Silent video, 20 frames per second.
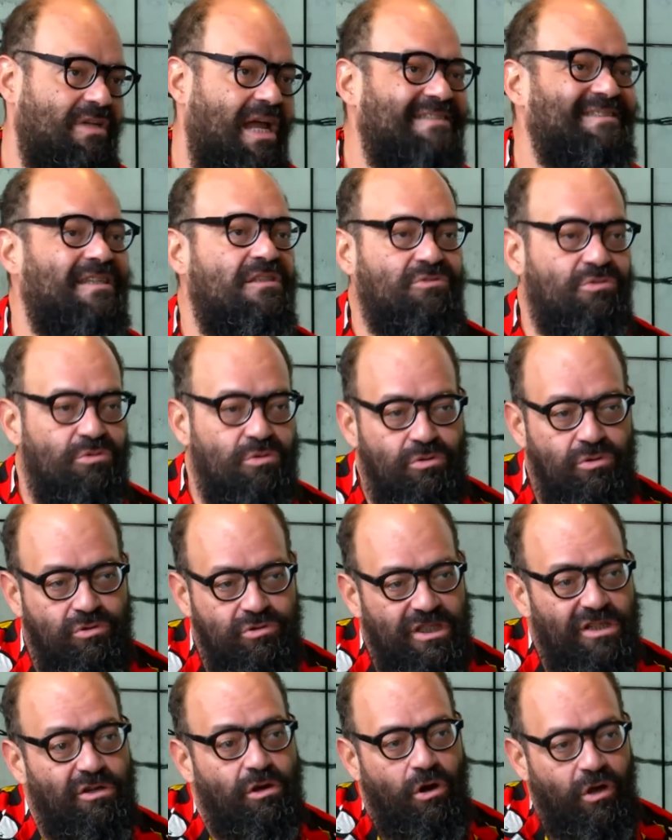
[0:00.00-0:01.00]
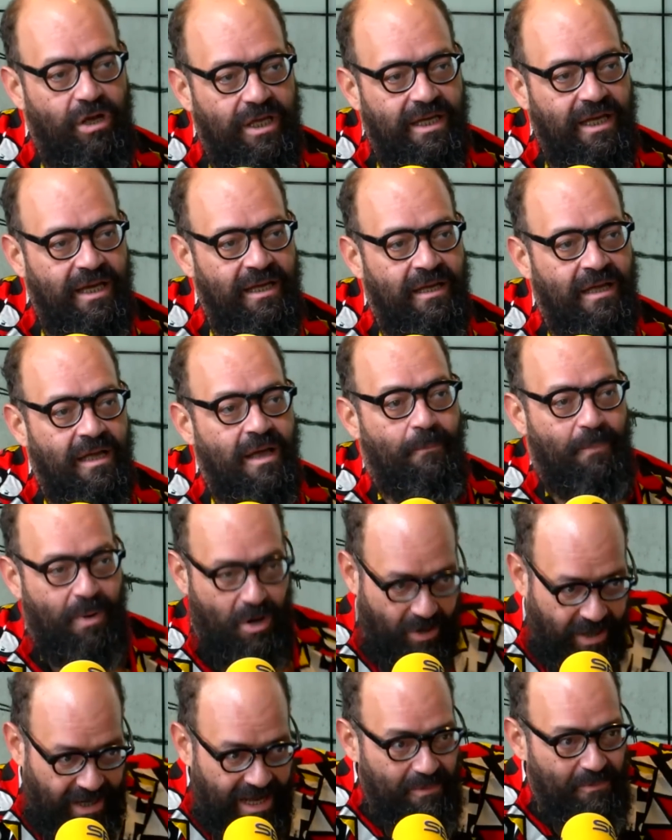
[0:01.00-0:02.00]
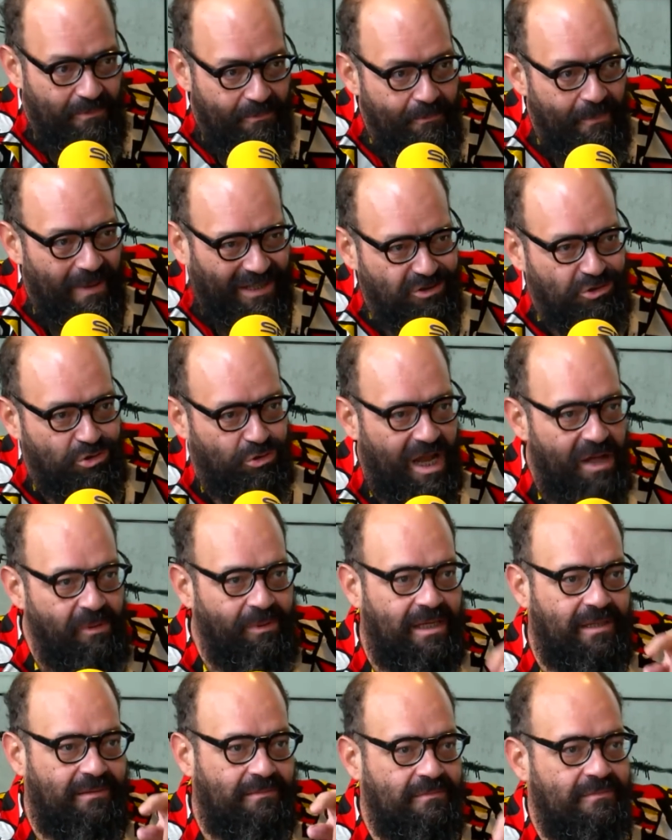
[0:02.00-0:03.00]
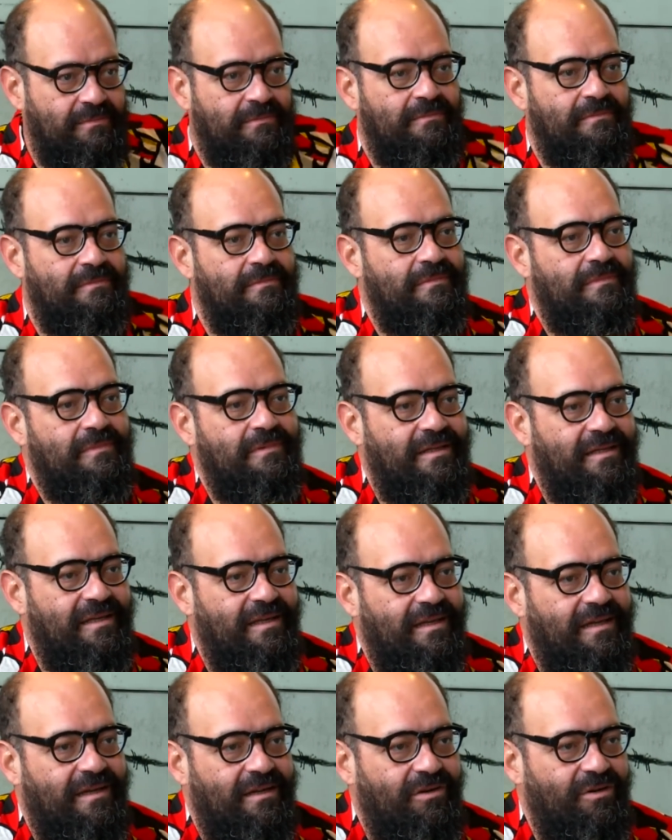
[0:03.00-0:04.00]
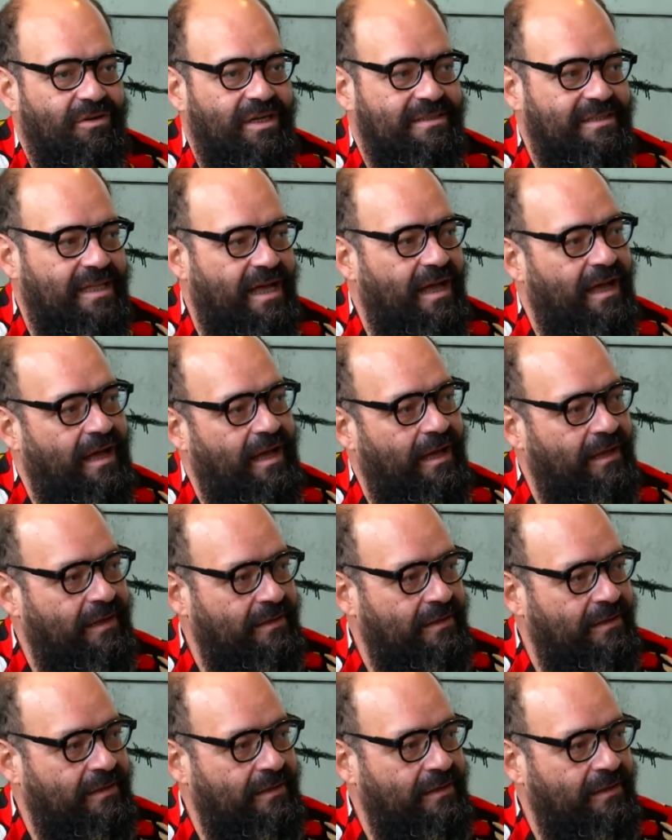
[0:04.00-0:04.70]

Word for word: actitud psicológica, pero que es mensurable. Sí, sí, sí, claro. Eh, con esta... A lo